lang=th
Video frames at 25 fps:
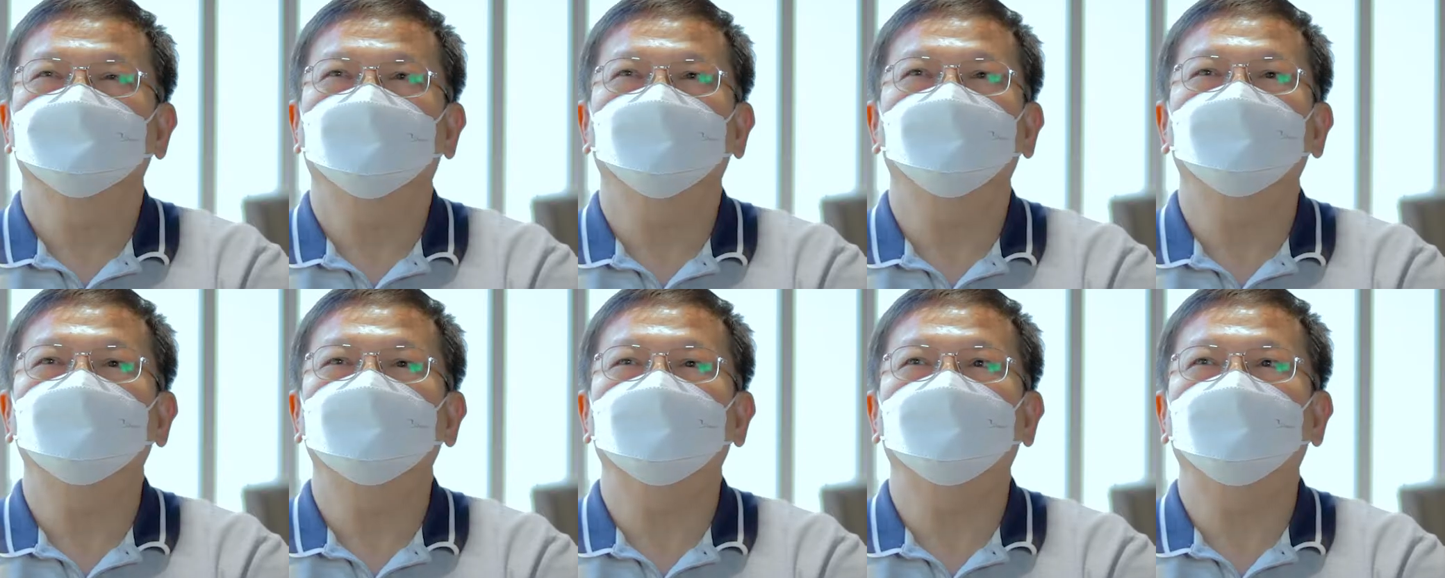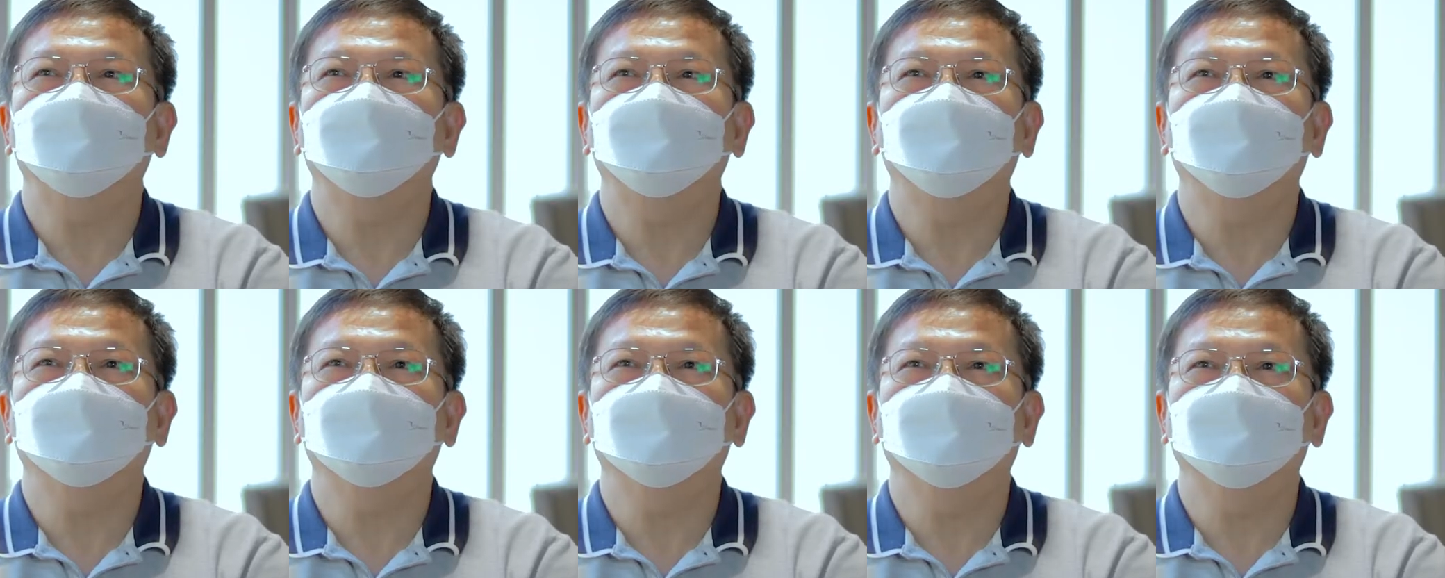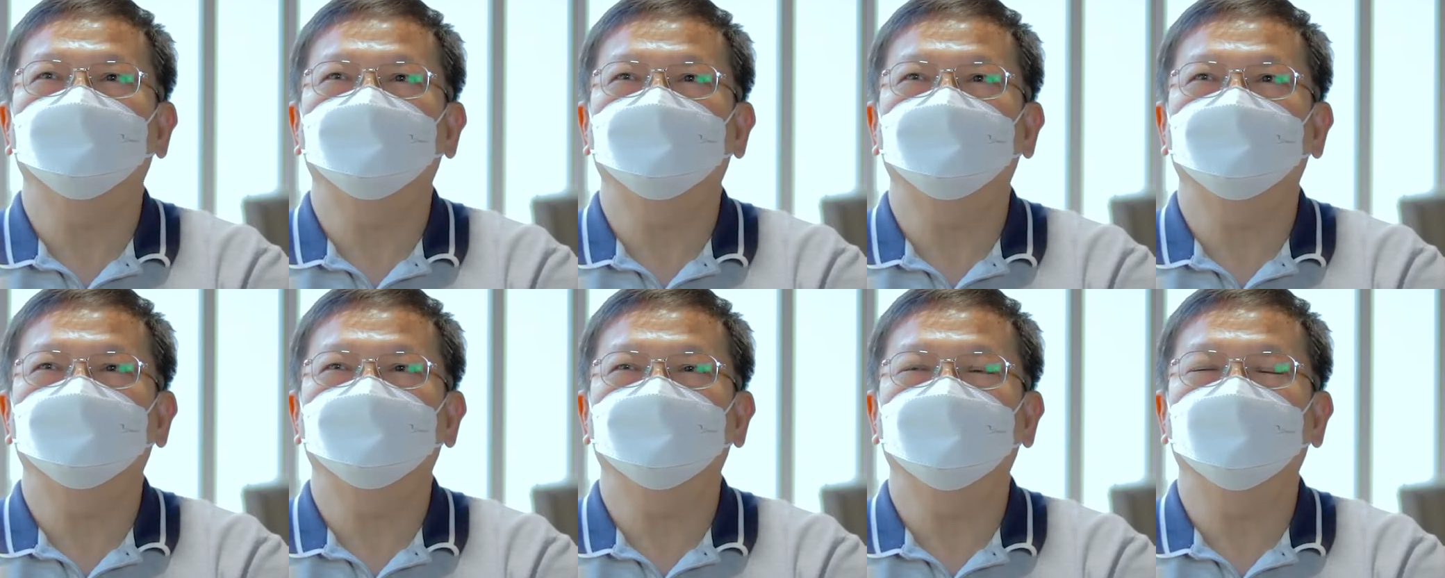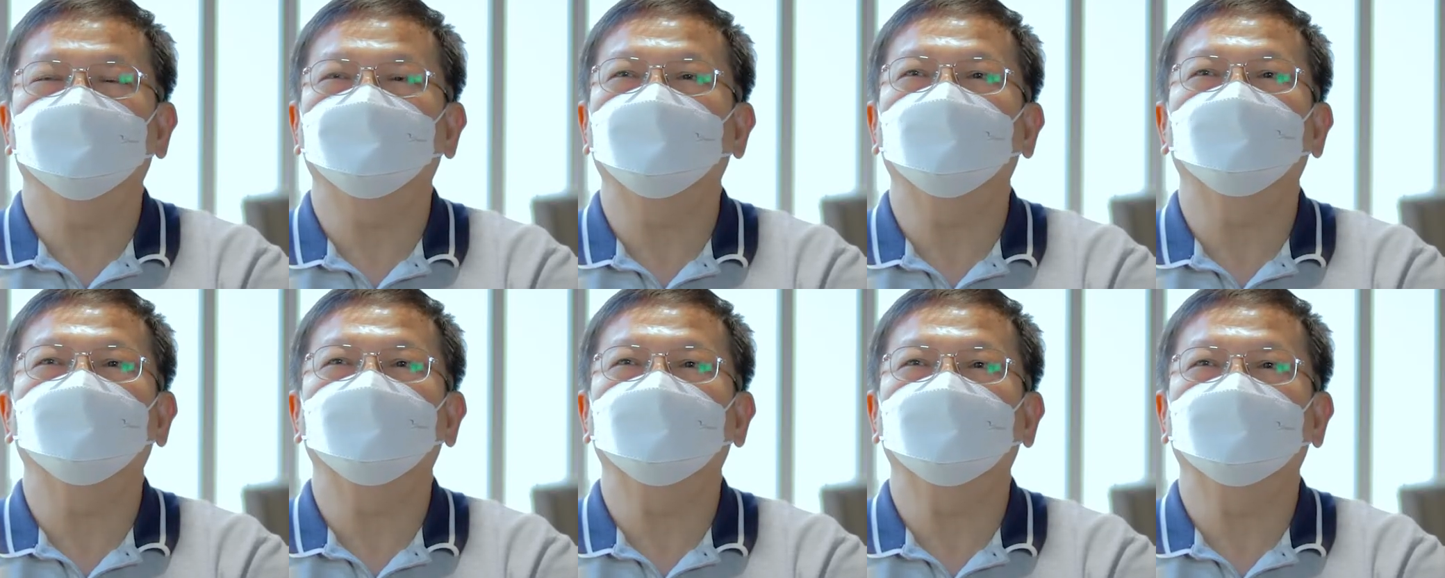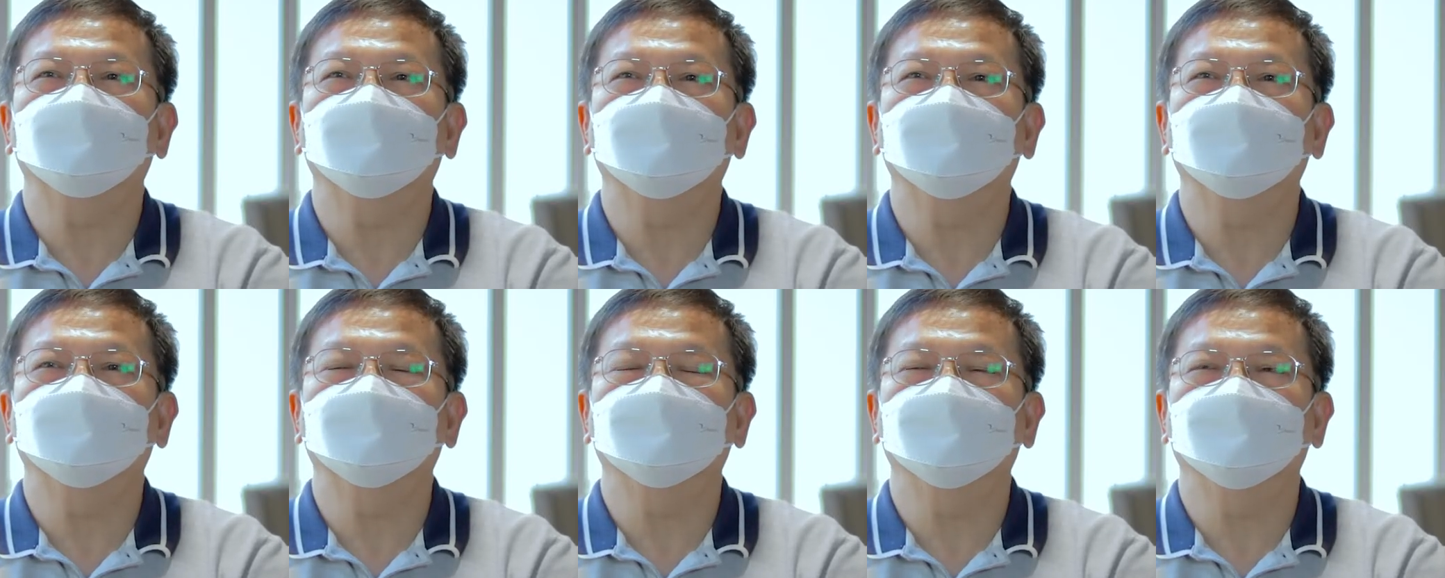แค่เวลาแป๊บเดียวครับเนี่ยประมาณ
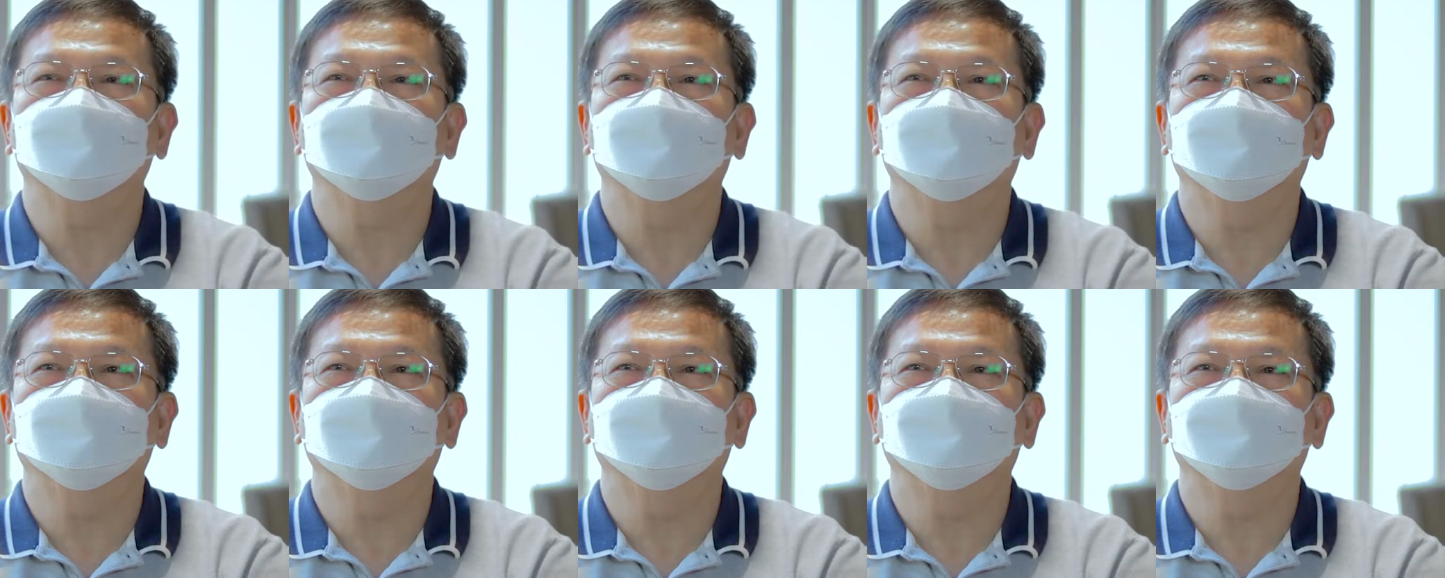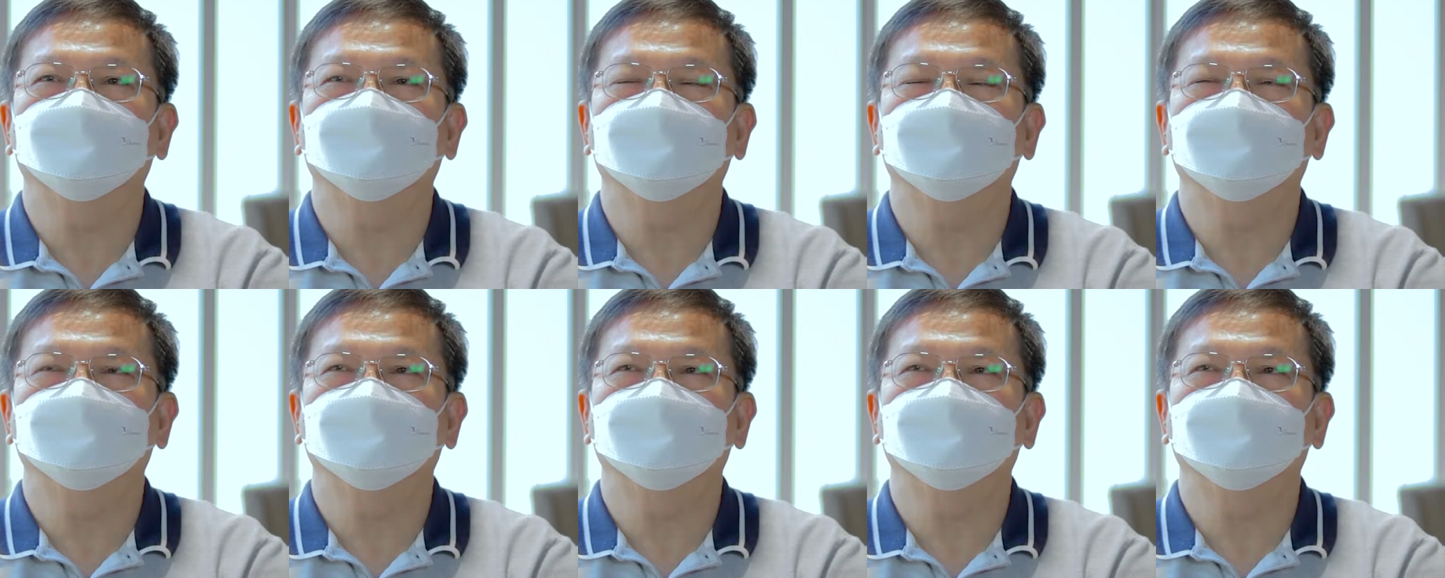ห้านาทีครับ